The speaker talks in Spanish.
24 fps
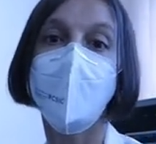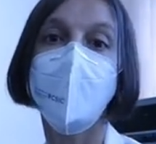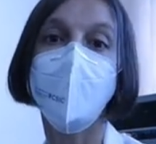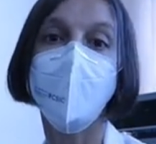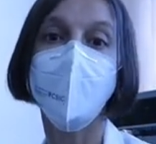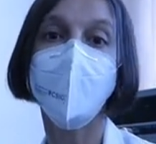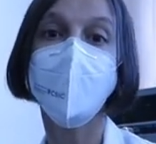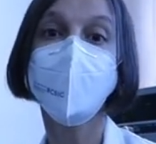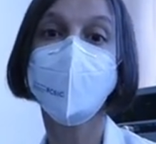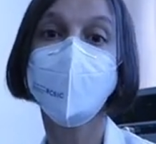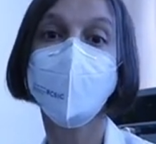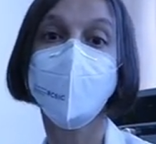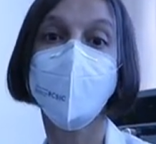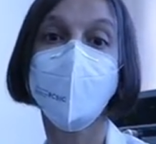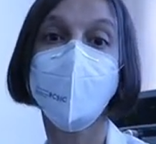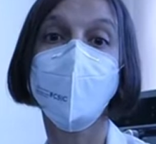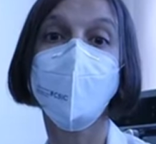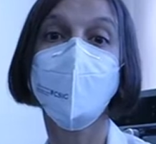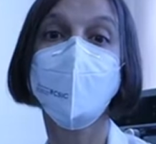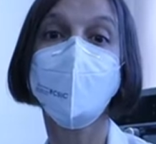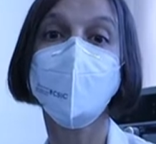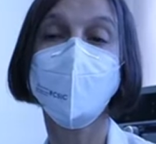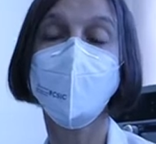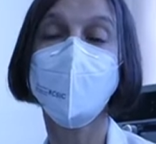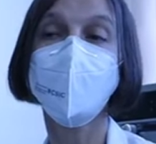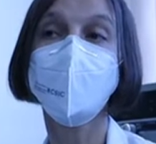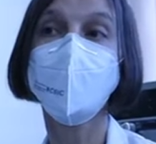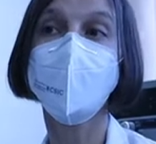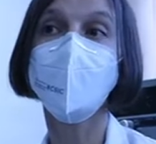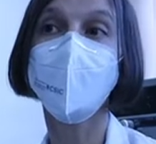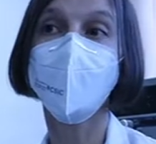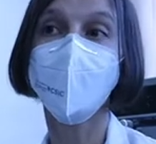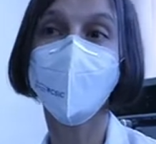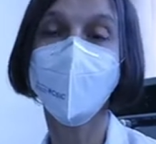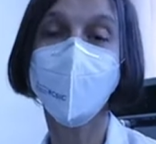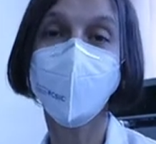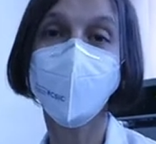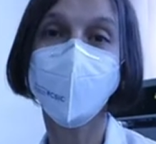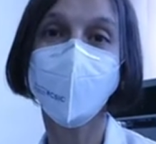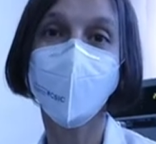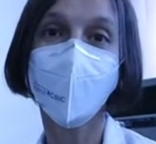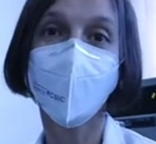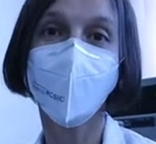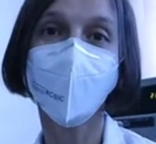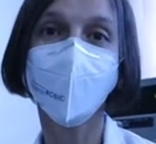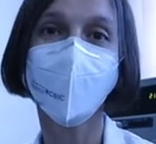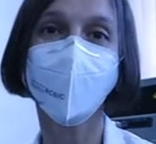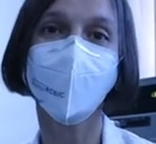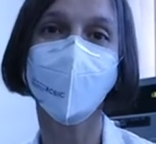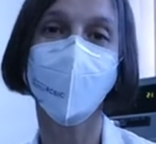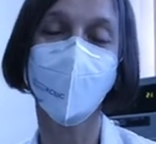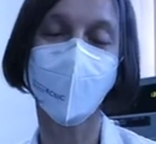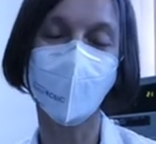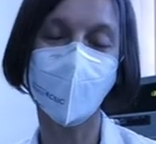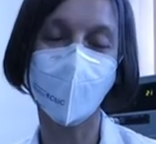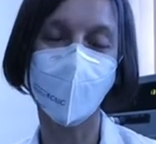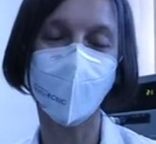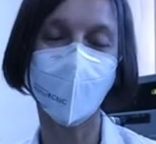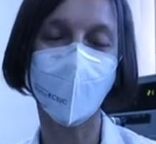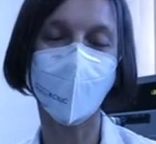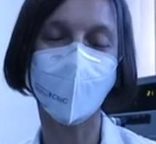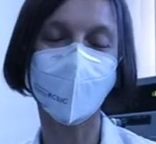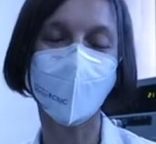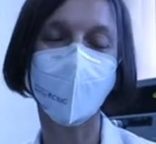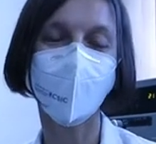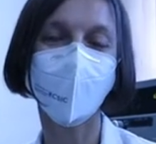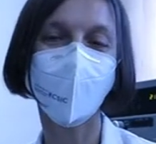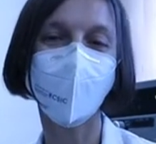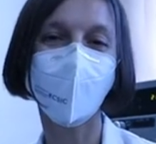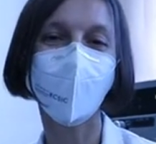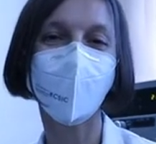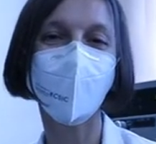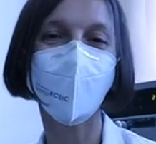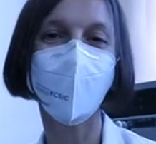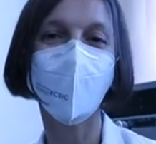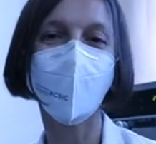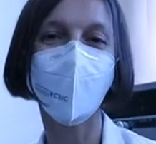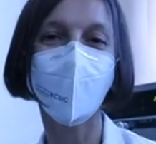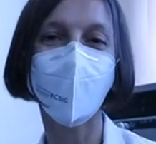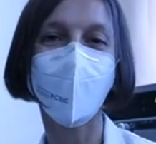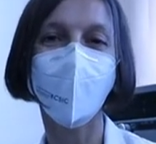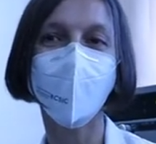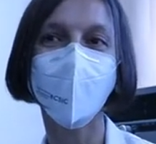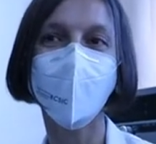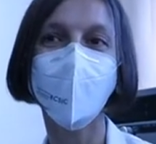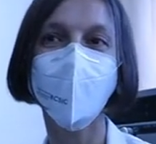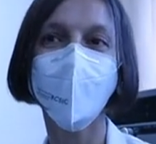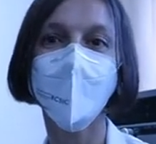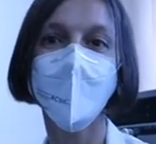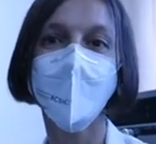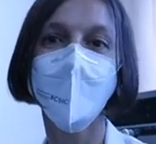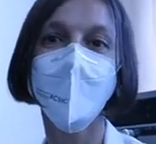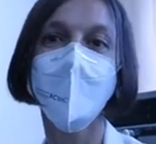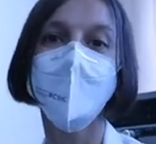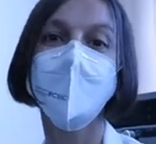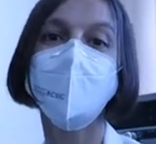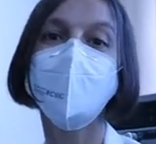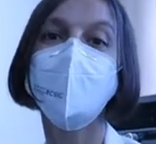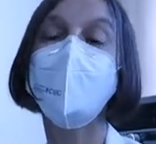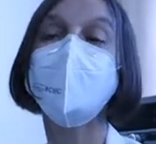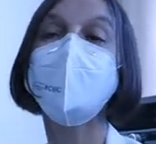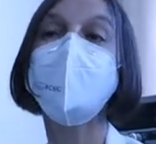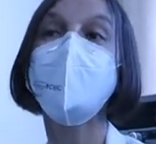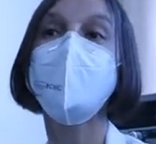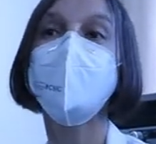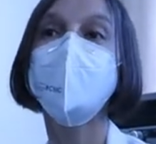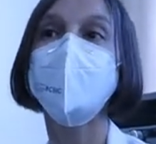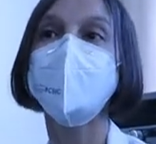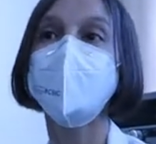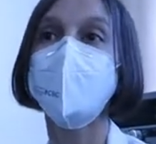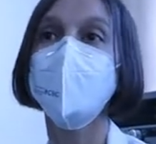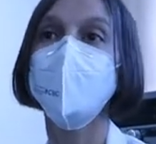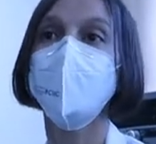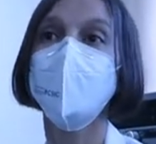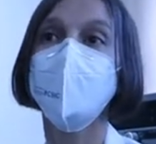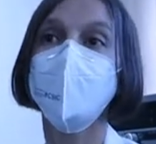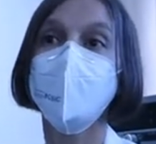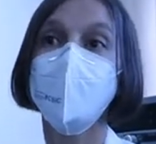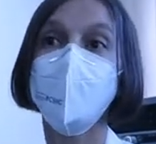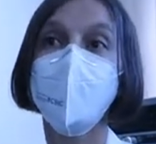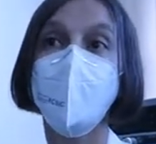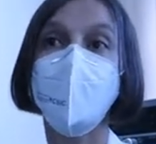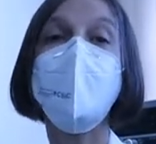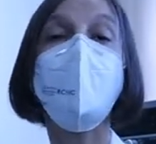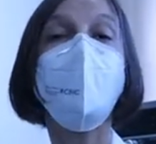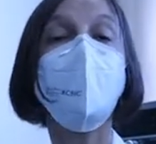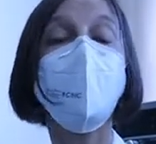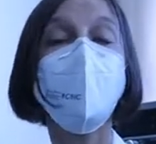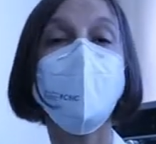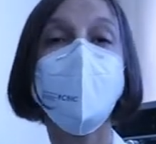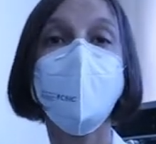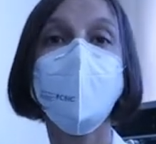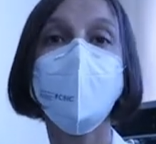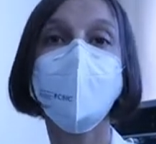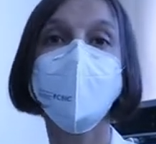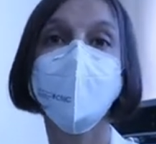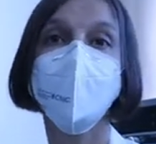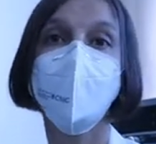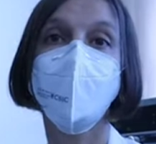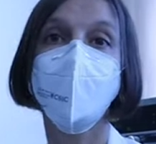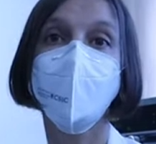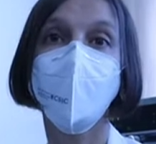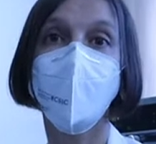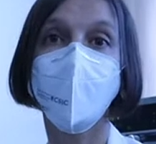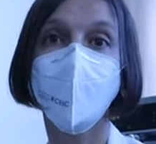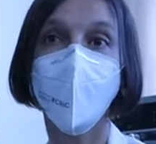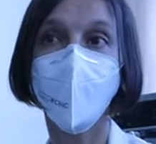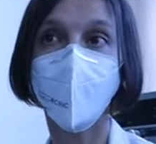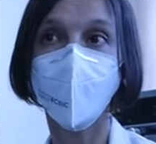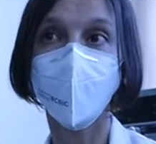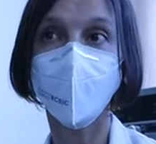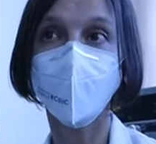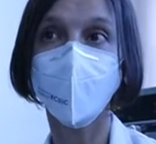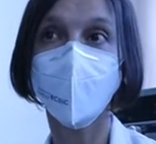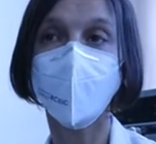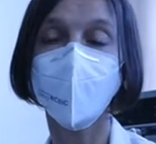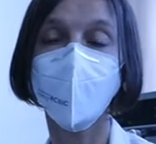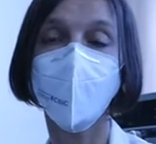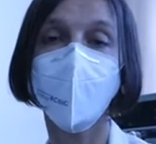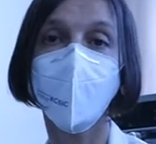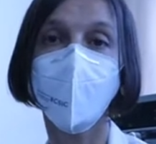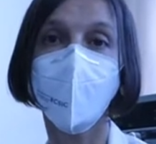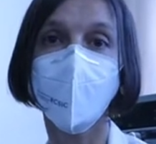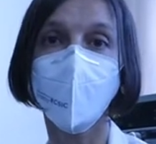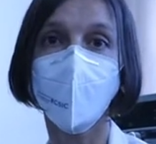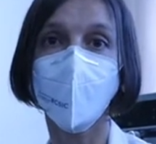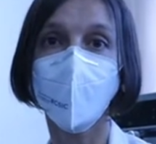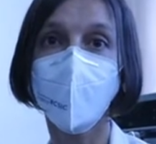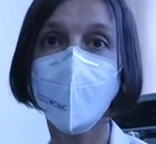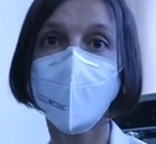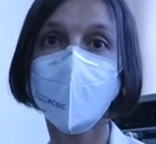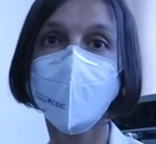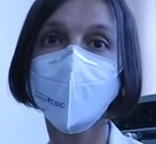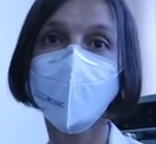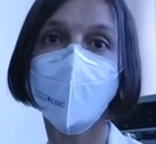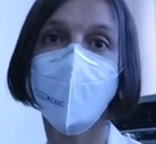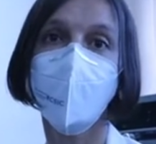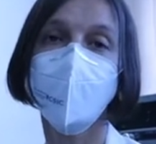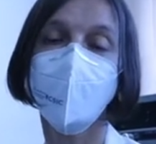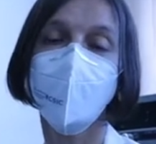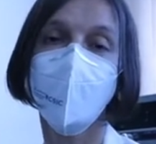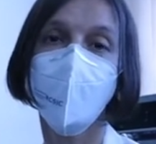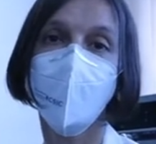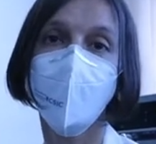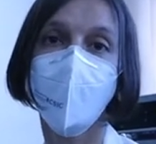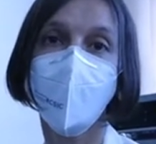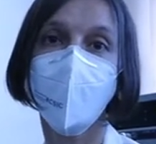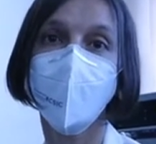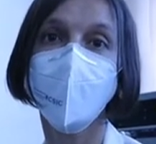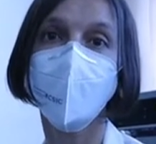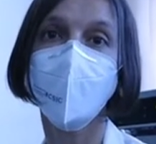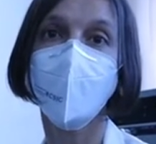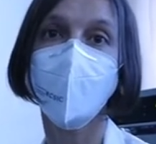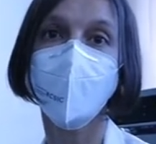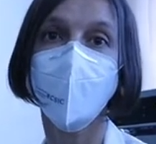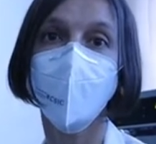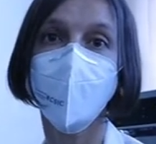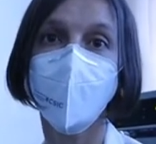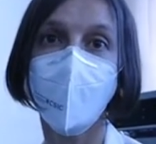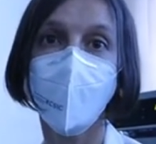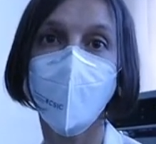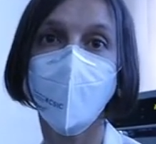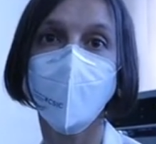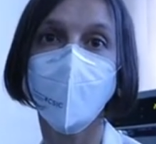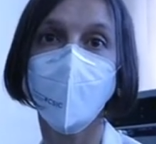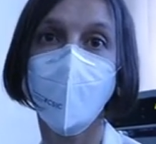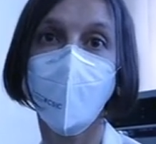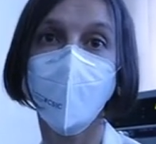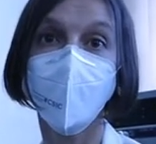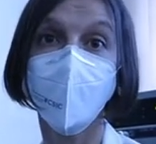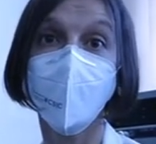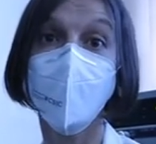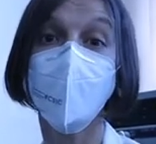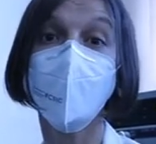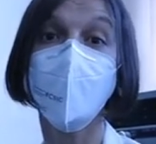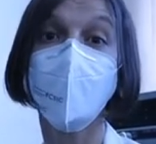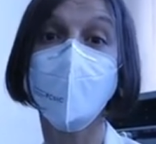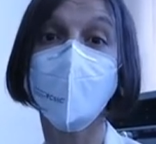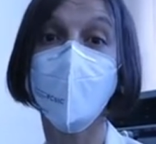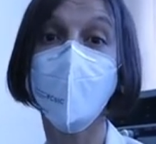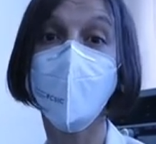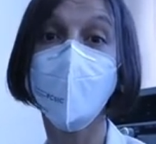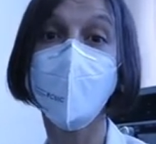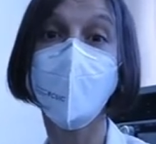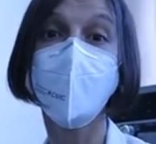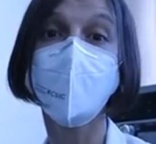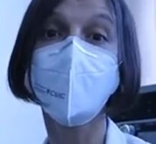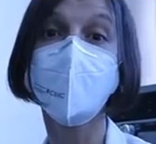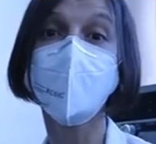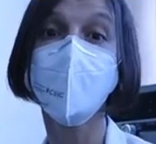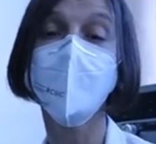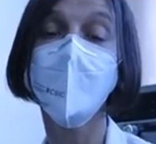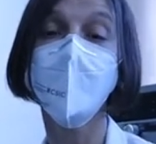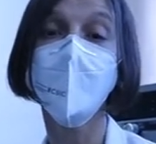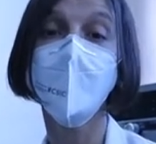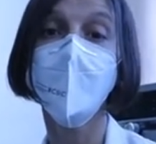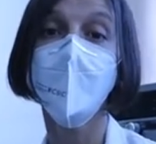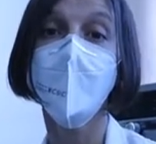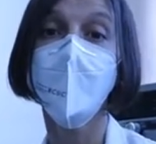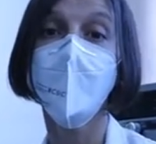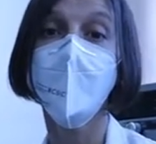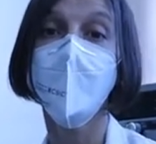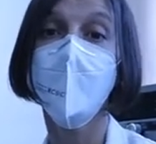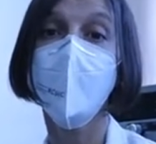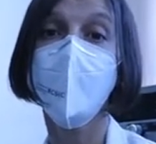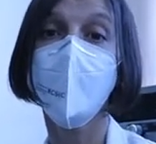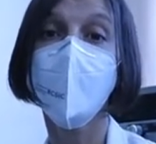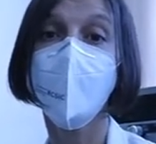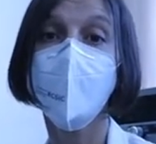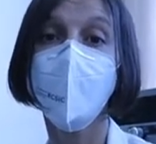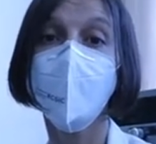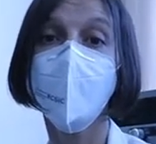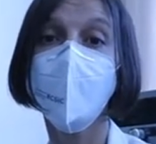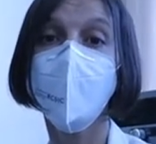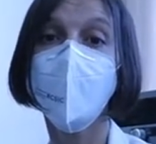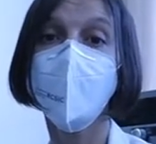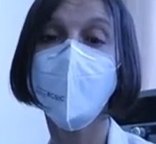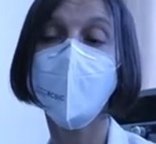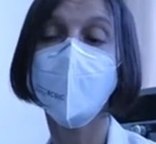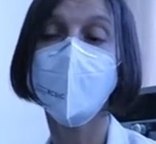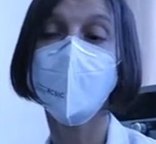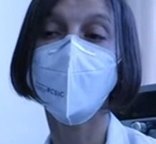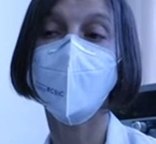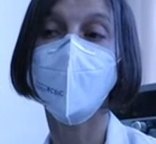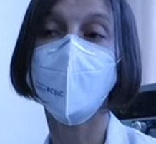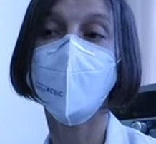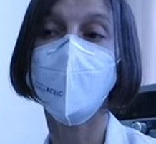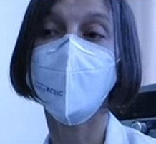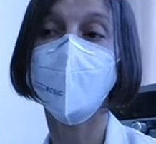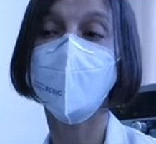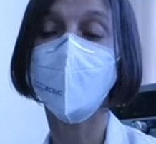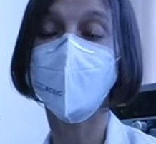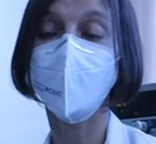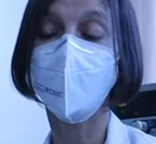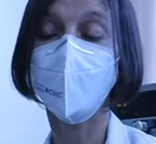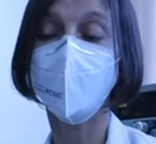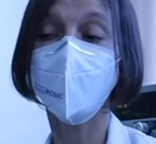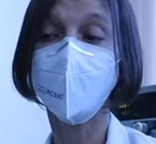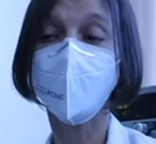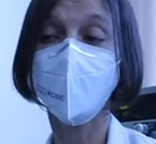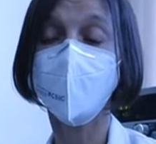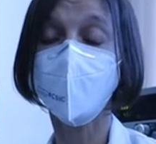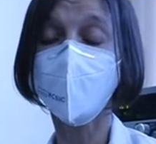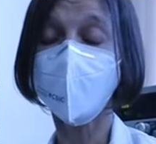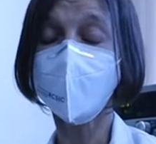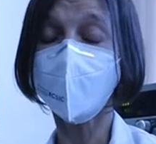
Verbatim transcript: Además, fuera de los tiempos de pandemia, que aunque ahora está un poco todo parado, sí que también nos toca viajar tanto a congresos internacionales para exponer nuestros resultados delante de otros colegas, como em,